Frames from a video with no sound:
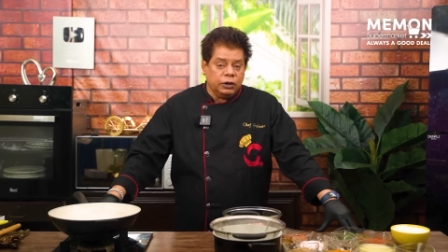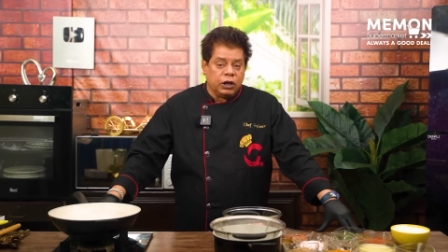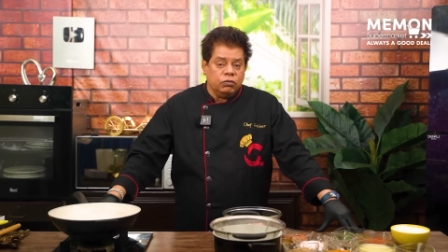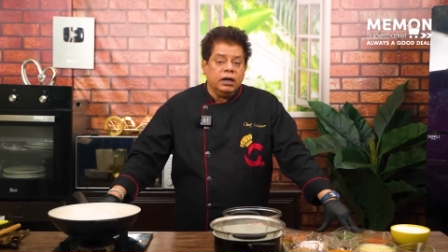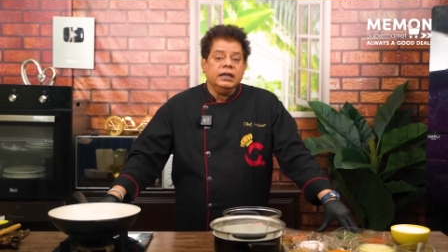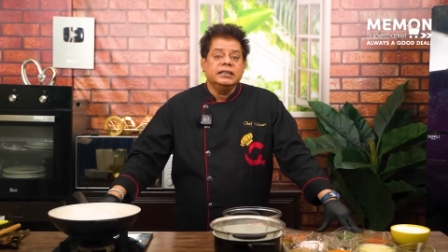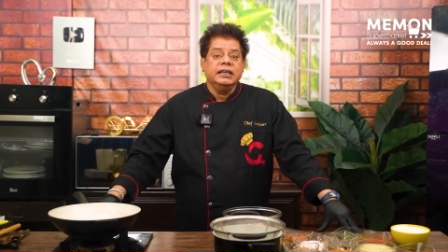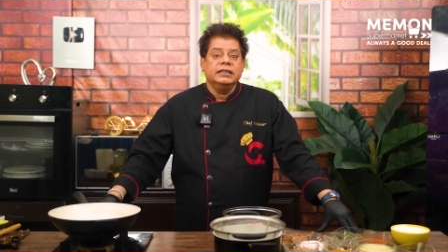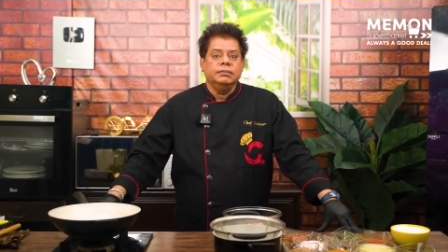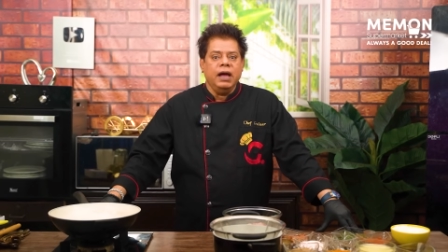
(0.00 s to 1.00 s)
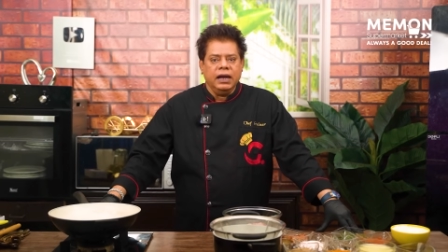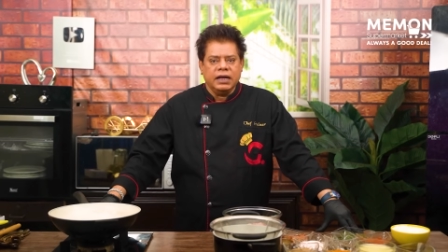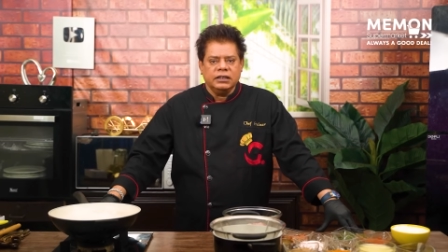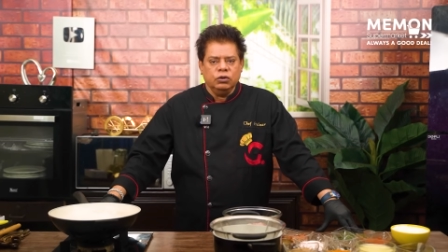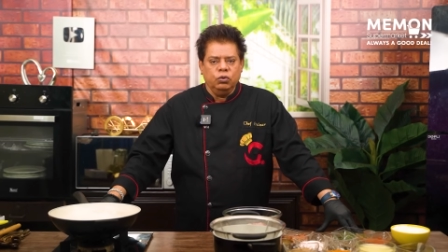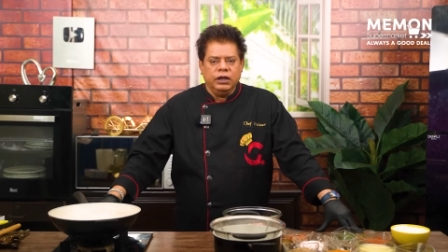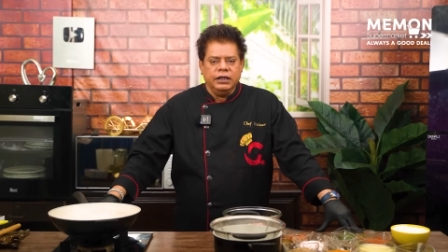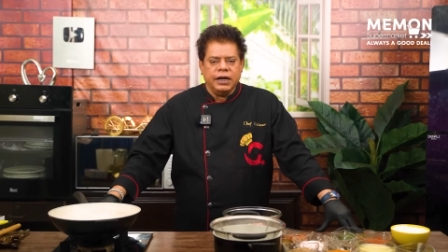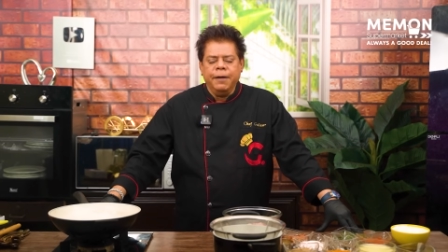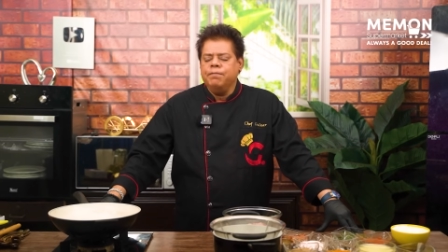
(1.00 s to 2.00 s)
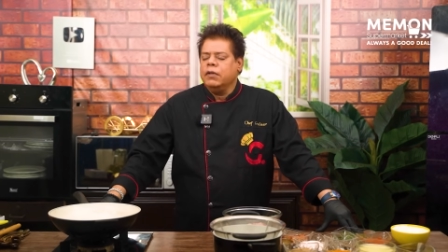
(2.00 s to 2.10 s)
बताऊंगा कि इसकी स्मेल कैसे दूर की जाए